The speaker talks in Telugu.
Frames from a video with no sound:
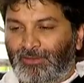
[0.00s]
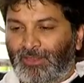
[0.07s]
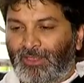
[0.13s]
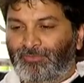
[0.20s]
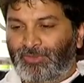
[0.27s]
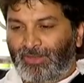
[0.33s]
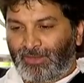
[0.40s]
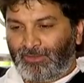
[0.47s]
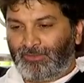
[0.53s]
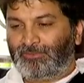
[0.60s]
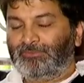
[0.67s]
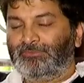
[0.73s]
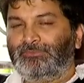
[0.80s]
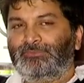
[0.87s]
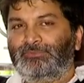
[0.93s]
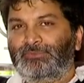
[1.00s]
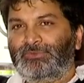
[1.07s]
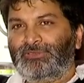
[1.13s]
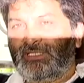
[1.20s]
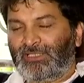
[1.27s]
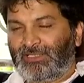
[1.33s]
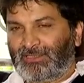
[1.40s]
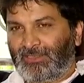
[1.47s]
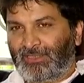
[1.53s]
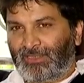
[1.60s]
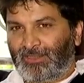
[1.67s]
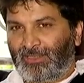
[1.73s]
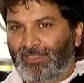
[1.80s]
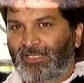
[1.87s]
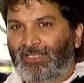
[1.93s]
నా ఫ్రెండ్ చంద్ర
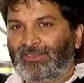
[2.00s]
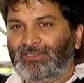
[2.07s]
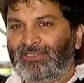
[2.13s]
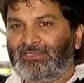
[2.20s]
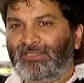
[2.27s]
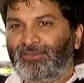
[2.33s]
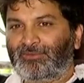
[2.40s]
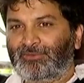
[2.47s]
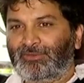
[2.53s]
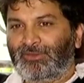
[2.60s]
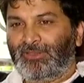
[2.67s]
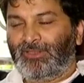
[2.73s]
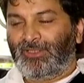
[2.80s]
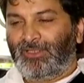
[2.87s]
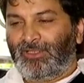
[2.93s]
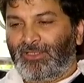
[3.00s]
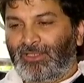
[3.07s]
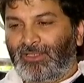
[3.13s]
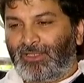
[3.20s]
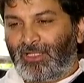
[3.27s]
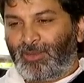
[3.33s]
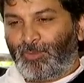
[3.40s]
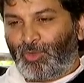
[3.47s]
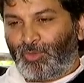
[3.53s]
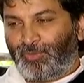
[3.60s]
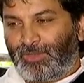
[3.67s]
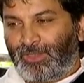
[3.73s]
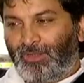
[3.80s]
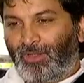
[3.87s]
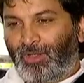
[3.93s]
సిద్ధార్థ్ గారు డైరెక్ట్ చేశారు నా మరో
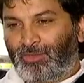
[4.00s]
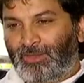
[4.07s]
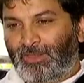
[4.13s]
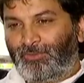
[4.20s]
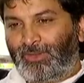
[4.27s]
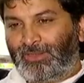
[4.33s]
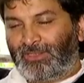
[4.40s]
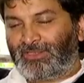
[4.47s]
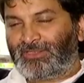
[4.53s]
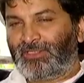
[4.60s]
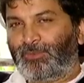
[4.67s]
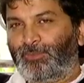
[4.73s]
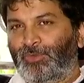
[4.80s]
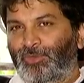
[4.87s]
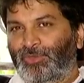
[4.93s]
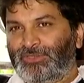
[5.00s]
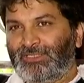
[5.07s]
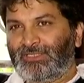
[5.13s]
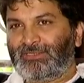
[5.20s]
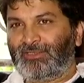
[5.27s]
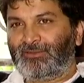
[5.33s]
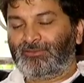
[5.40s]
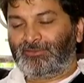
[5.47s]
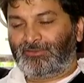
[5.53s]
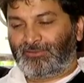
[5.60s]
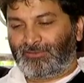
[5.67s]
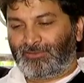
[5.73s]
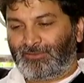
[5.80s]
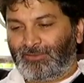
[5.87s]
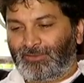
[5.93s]
ఫ్రెండ్ రాక్లైన్ వెంకటేష్ గారు ప్రొడ్యూస్ చేశారు
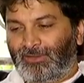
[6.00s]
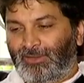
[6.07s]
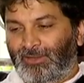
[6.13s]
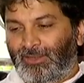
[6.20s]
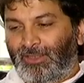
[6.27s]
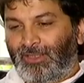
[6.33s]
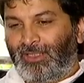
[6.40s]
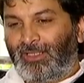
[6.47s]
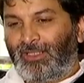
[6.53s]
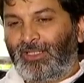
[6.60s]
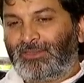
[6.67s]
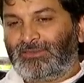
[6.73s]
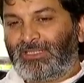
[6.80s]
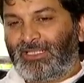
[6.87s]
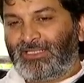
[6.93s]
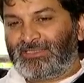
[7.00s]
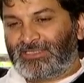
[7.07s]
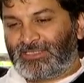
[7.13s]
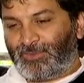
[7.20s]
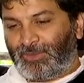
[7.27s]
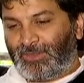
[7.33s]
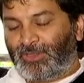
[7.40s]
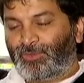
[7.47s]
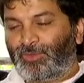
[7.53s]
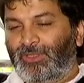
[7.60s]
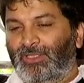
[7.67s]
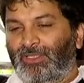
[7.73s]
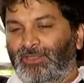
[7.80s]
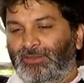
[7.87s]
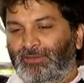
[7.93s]
నాకు చాలా
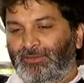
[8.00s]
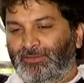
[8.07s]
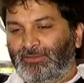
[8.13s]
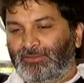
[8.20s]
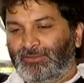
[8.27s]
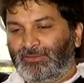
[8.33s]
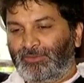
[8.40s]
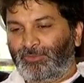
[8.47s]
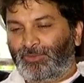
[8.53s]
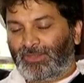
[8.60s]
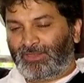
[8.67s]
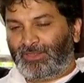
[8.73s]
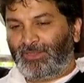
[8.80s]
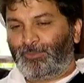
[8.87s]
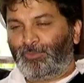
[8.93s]
ఇష్టమైనటువంటి వ్యక్తి